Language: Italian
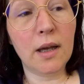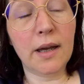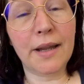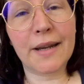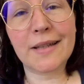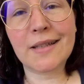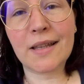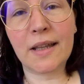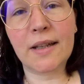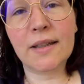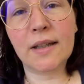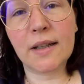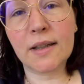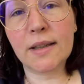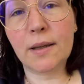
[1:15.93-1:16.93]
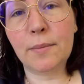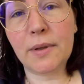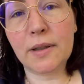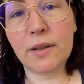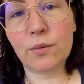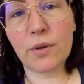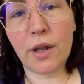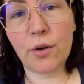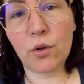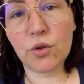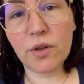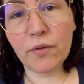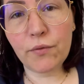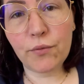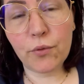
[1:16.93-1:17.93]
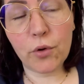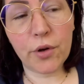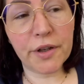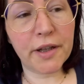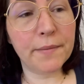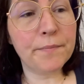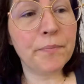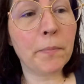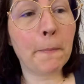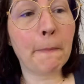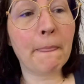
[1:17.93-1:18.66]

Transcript: restare direttamente una notte fuori